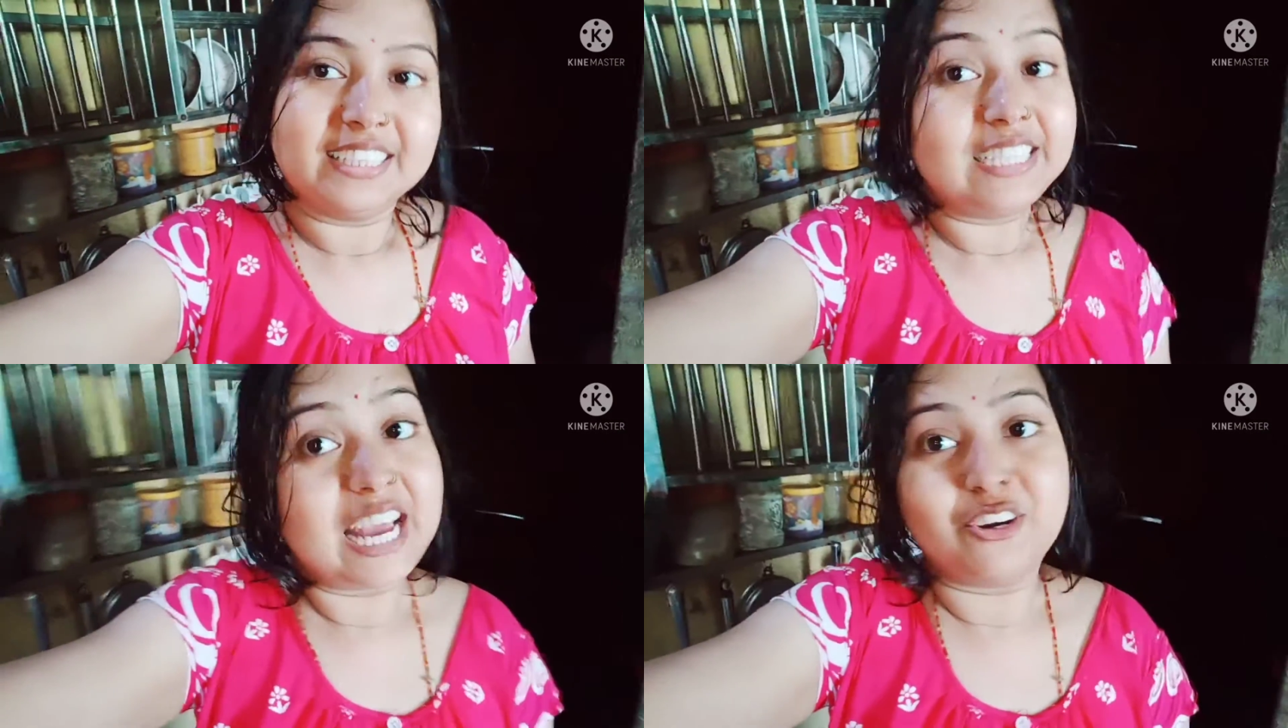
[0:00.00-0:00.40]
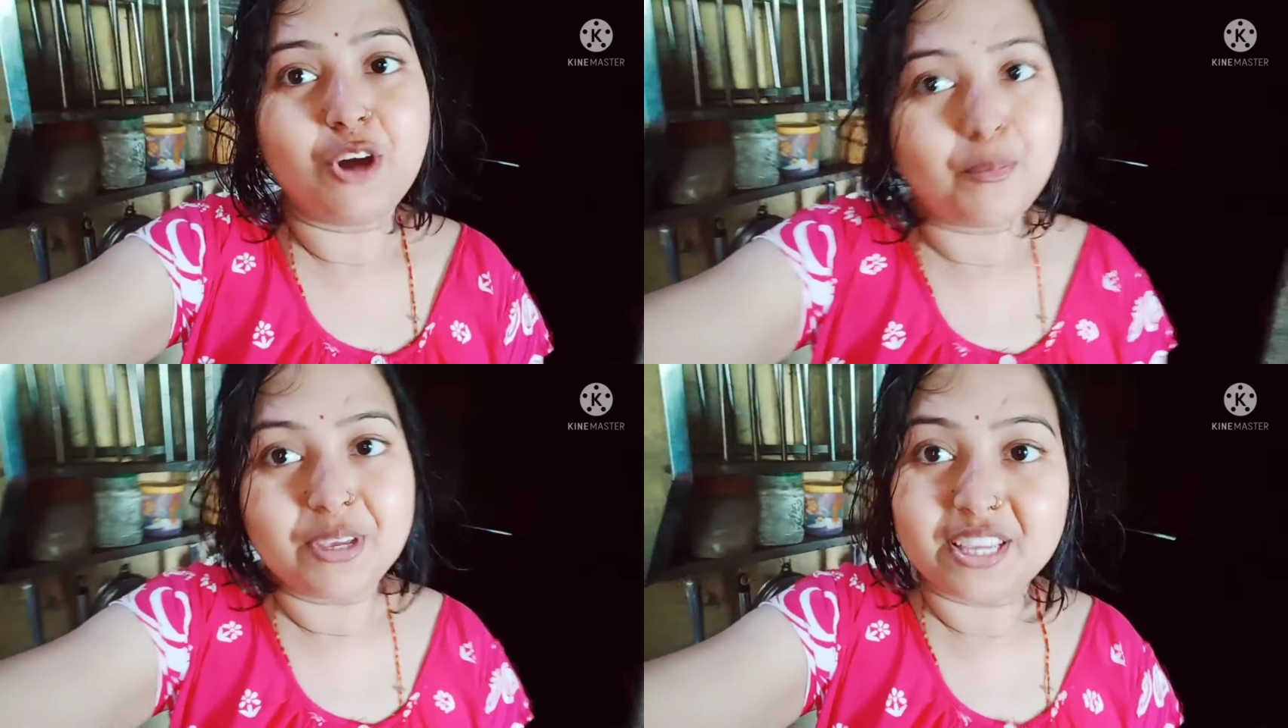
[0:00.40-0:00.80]
দেখো
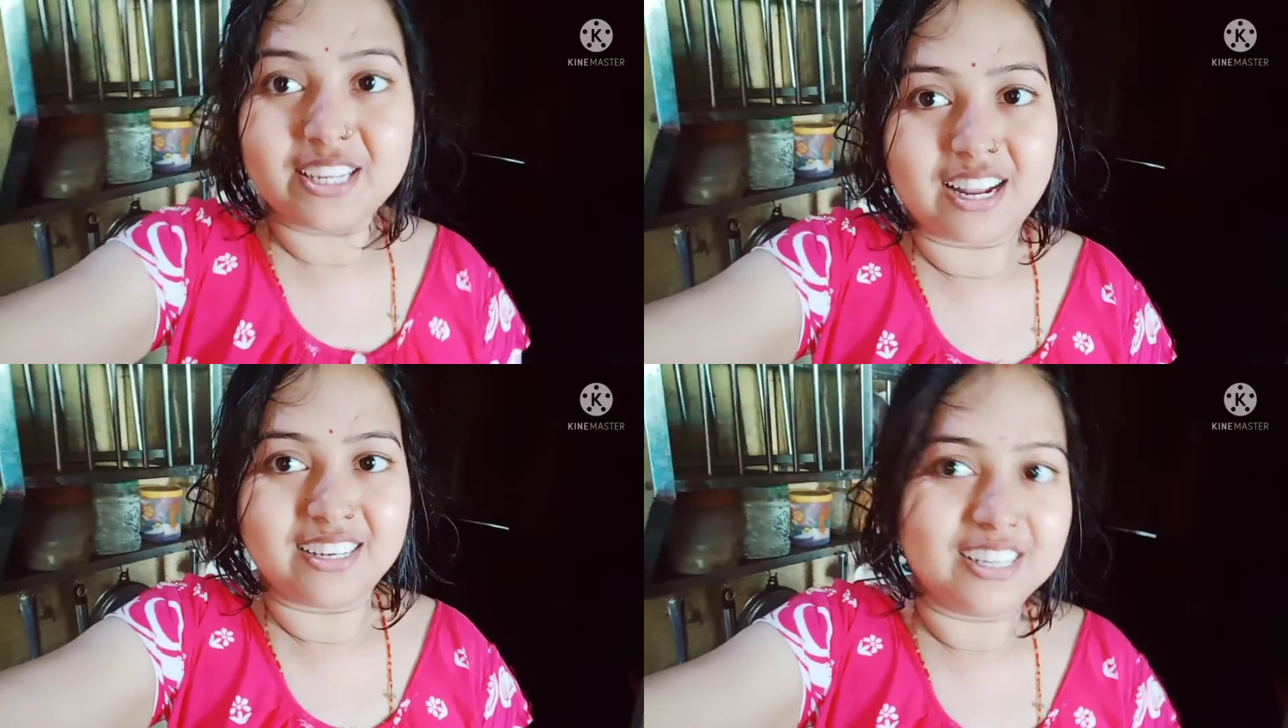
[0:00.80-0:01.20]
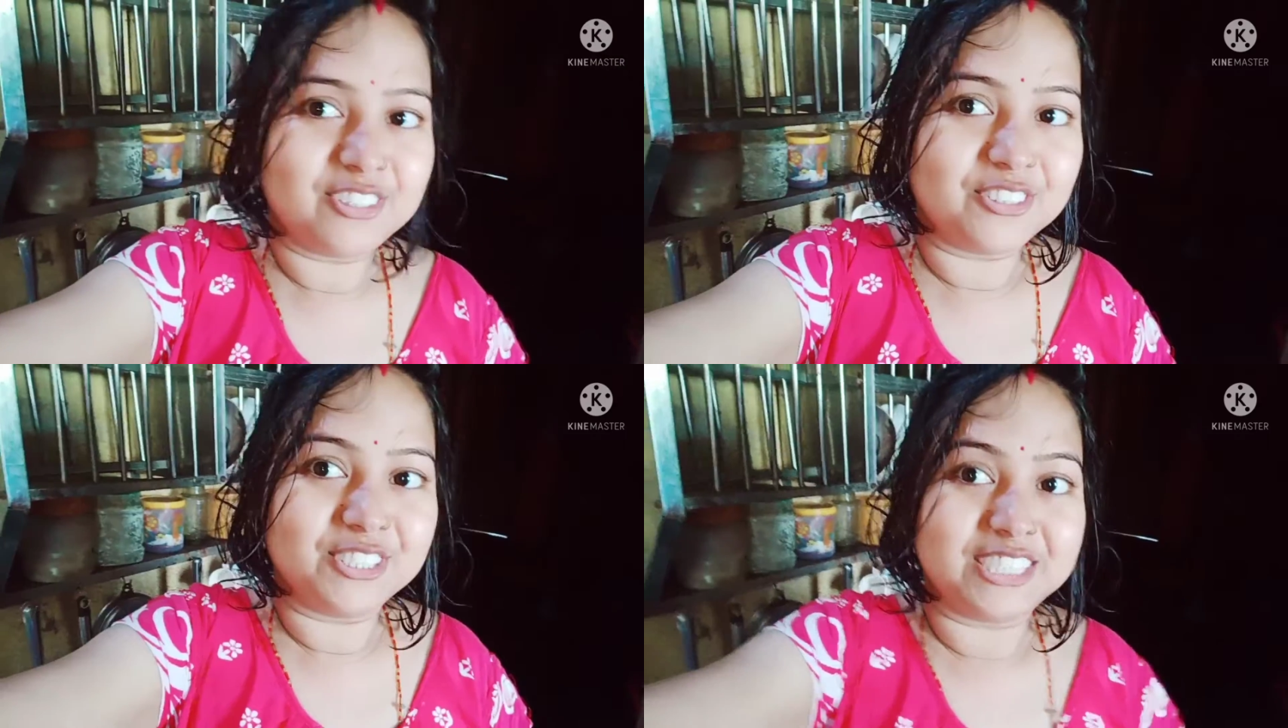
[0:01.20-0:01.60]
আমি কি রান্না
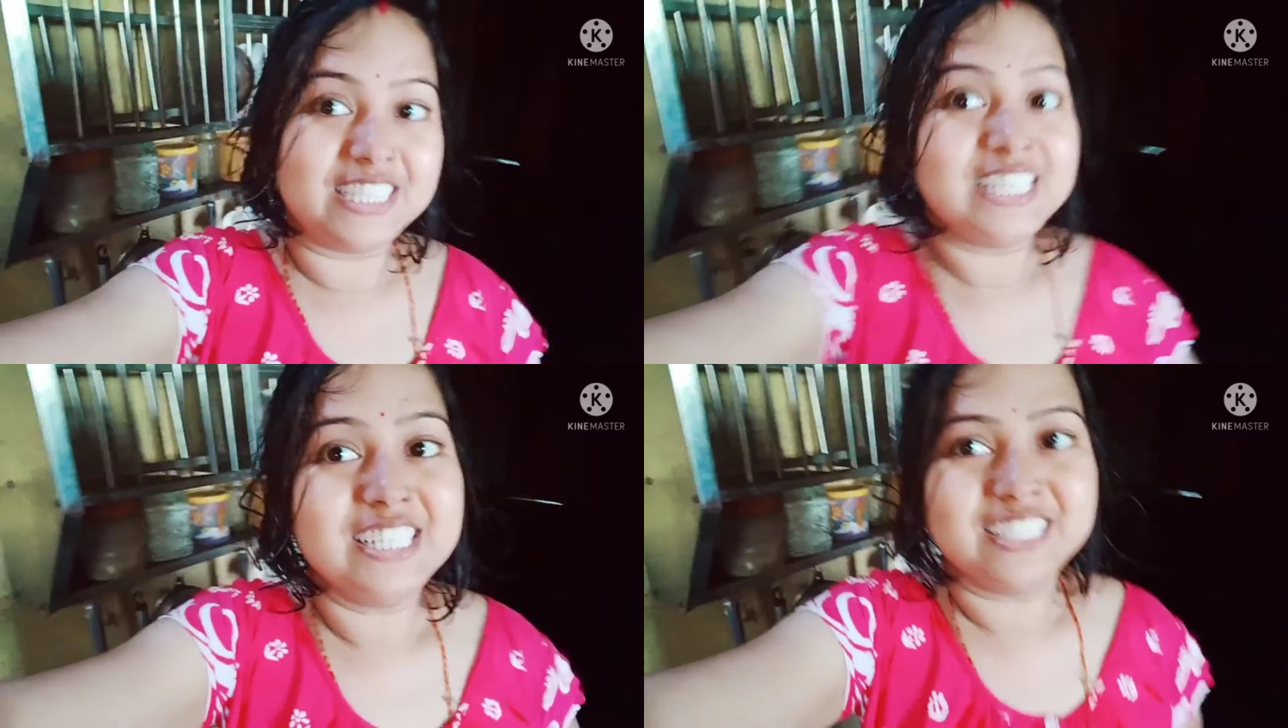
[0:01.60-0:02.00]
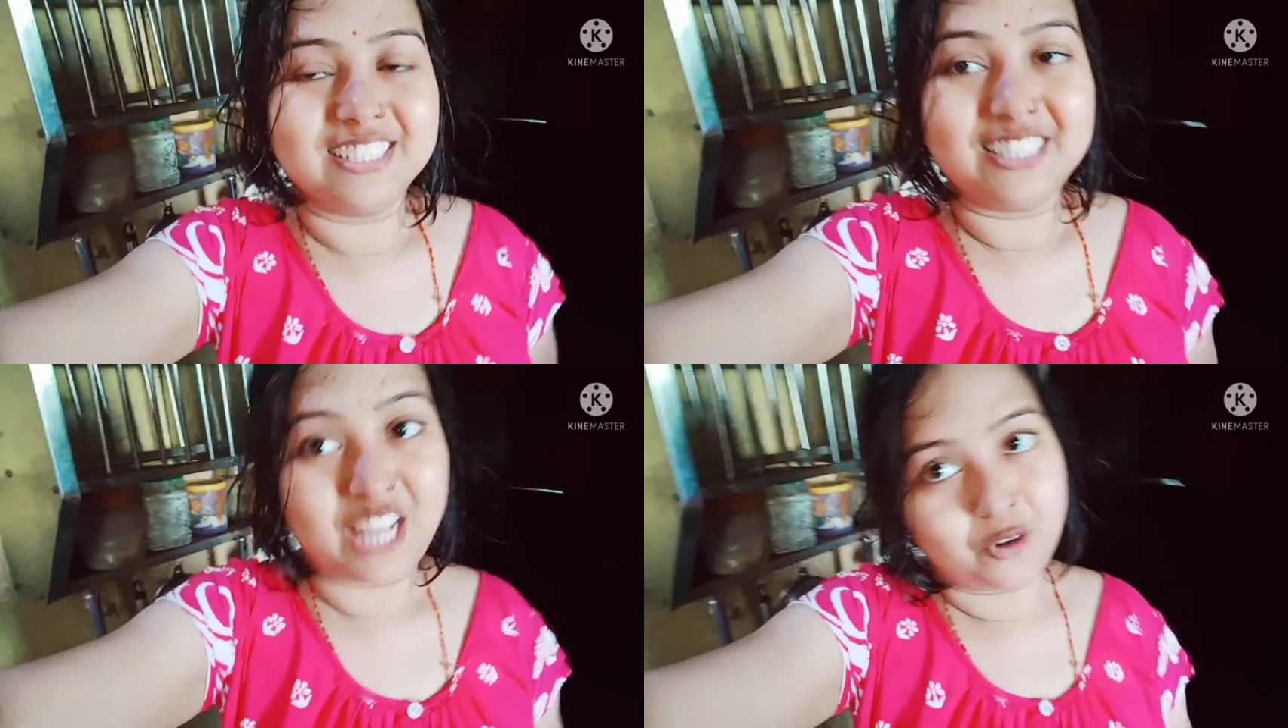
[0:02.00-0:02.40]
করছি
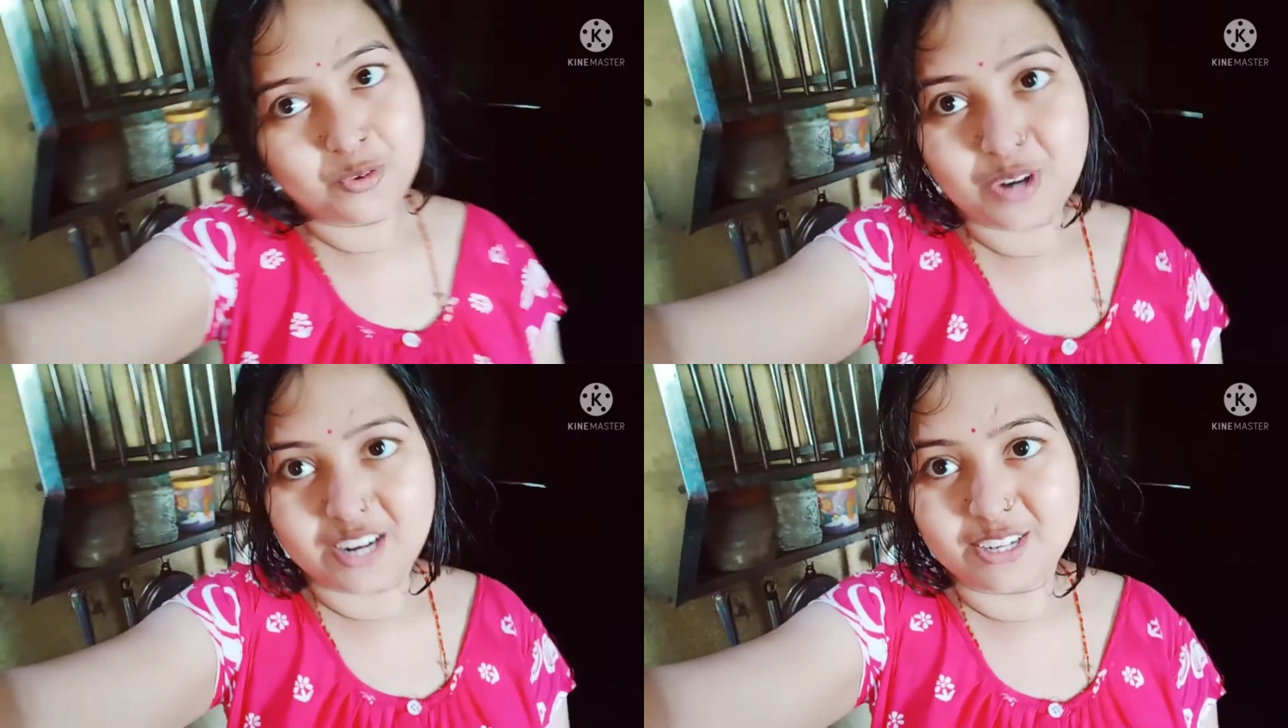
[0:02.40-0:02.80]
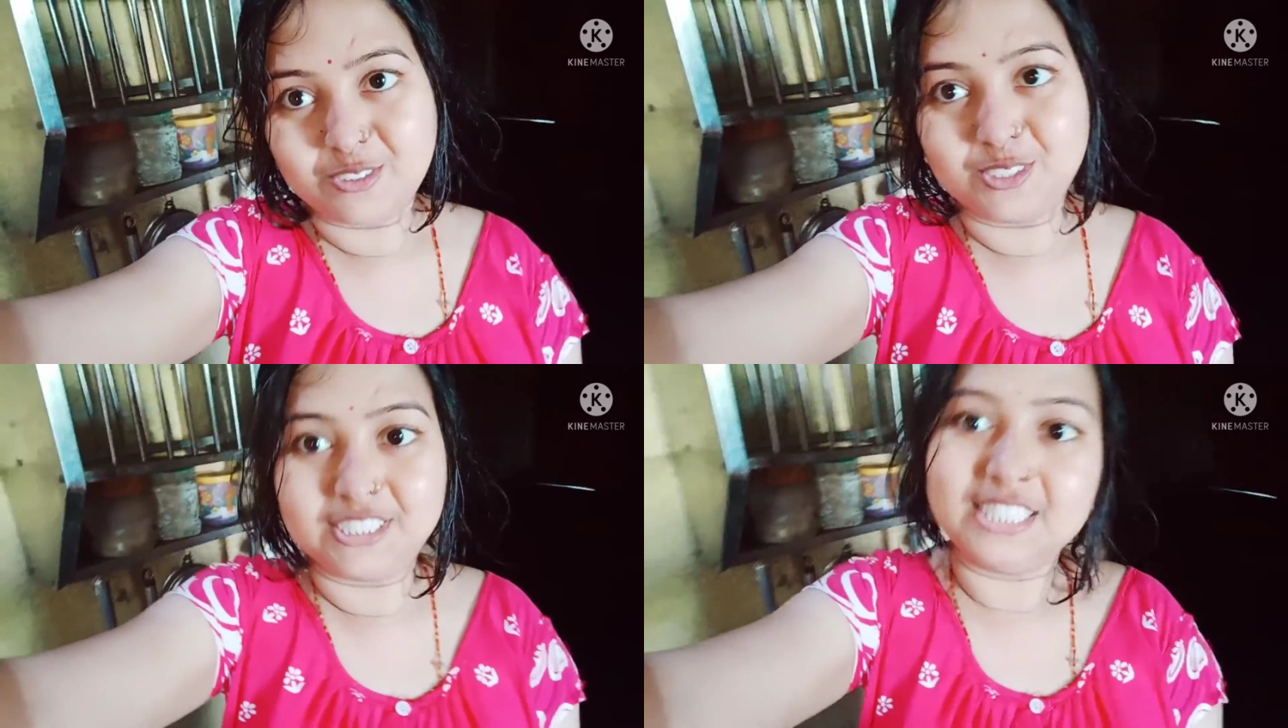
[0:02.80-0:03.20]
দারুণ রান্না
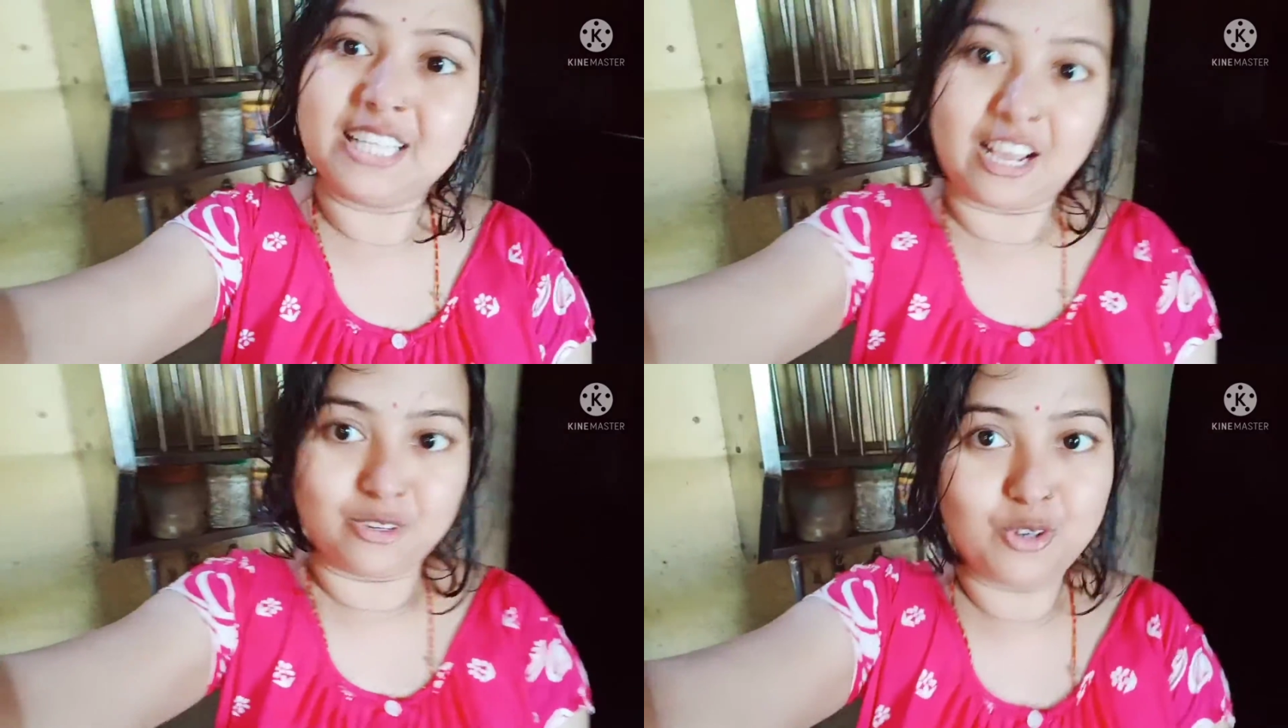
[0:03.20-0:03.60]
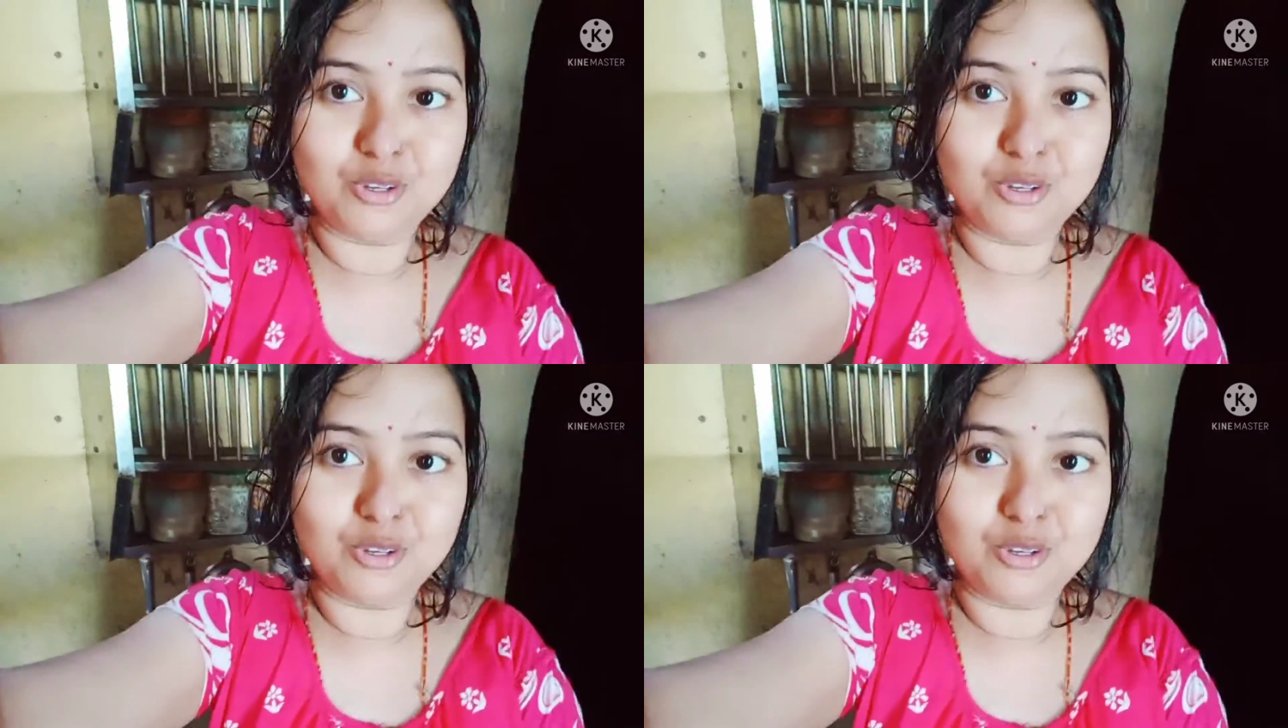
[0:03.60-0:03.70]
করছি দেখো